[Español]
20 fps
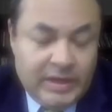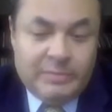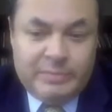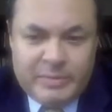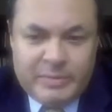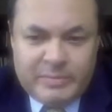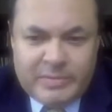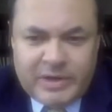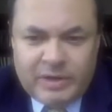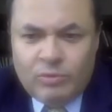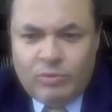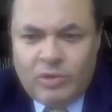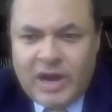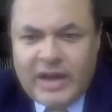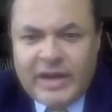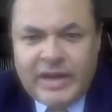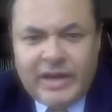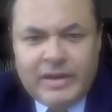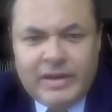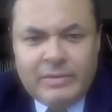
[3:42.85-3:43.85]
el primer
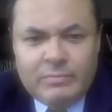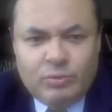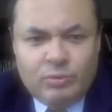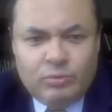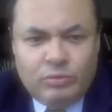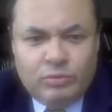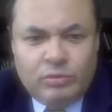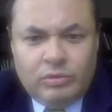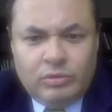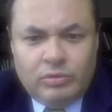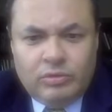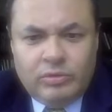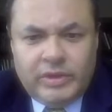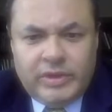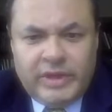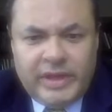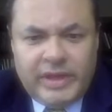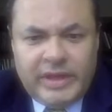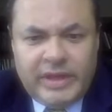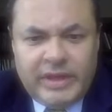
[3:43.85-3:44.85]
lugar en el mundo
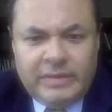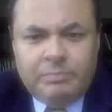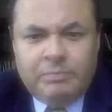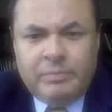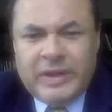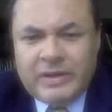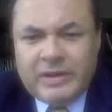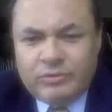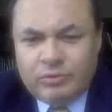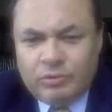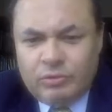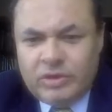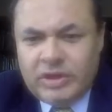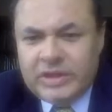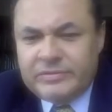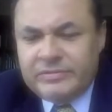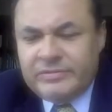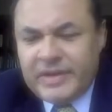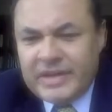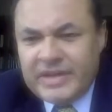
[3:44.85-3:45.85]
de
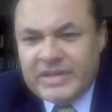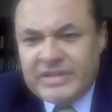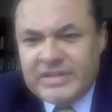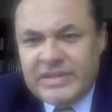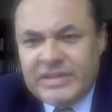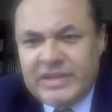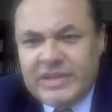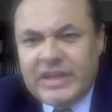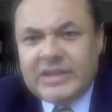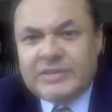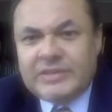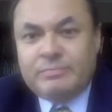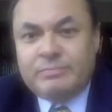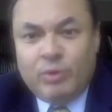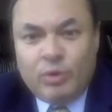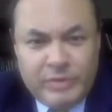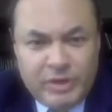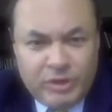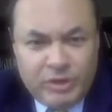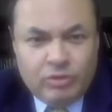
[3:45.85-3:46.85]
personas fallecidas
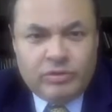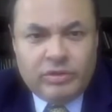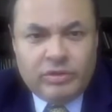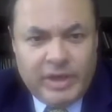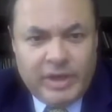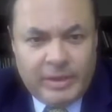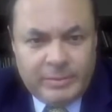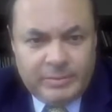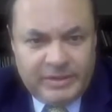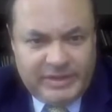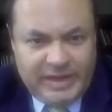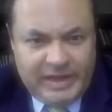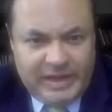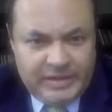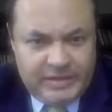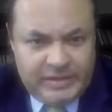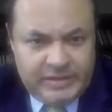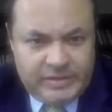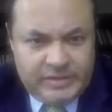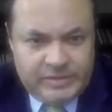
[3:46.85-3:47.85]
por millón de
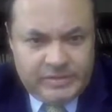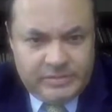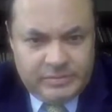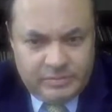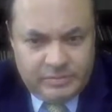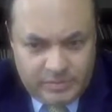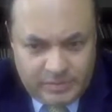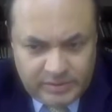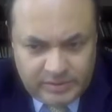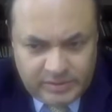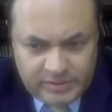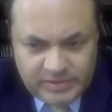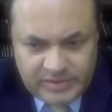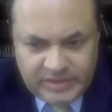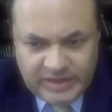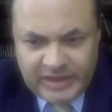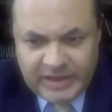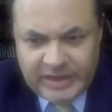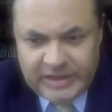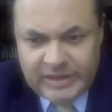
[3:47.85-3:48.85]
habitantes.
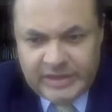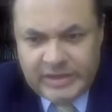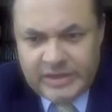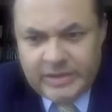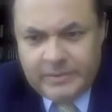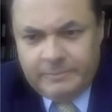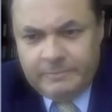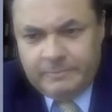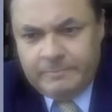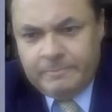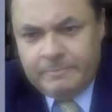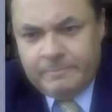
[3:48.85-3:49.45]
Siguiente.